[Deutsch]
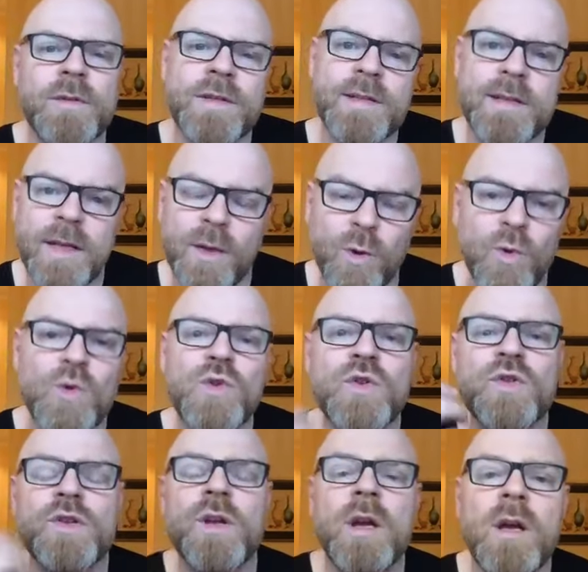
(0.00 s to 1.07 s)
Was ist dein
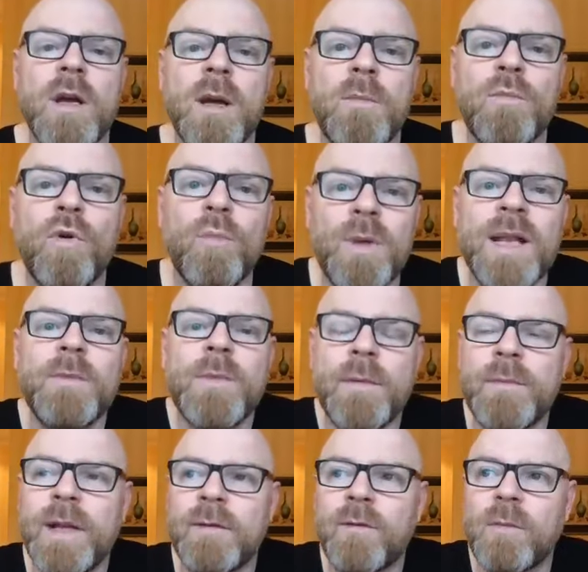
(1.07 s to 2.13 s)
größtes Problem im
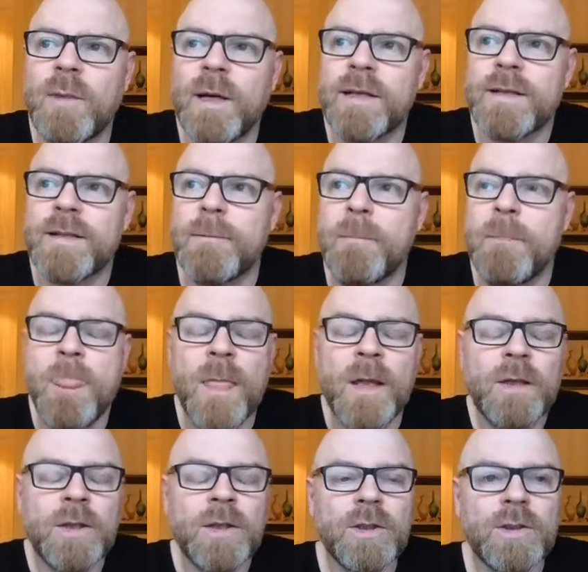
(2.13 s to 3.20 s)
Network Marketing?
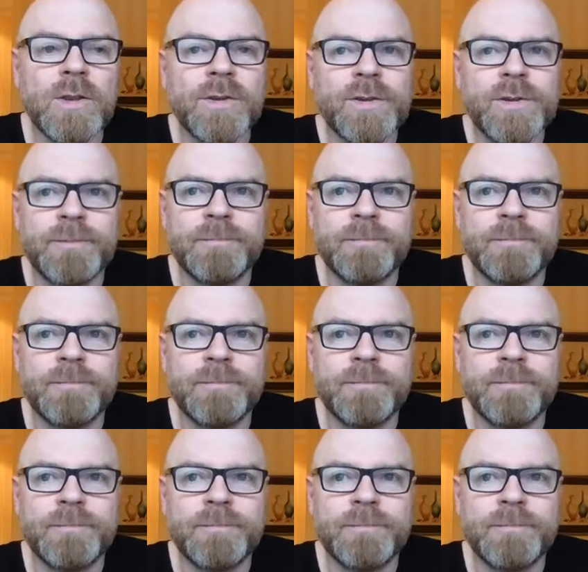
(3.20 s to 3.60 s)
Und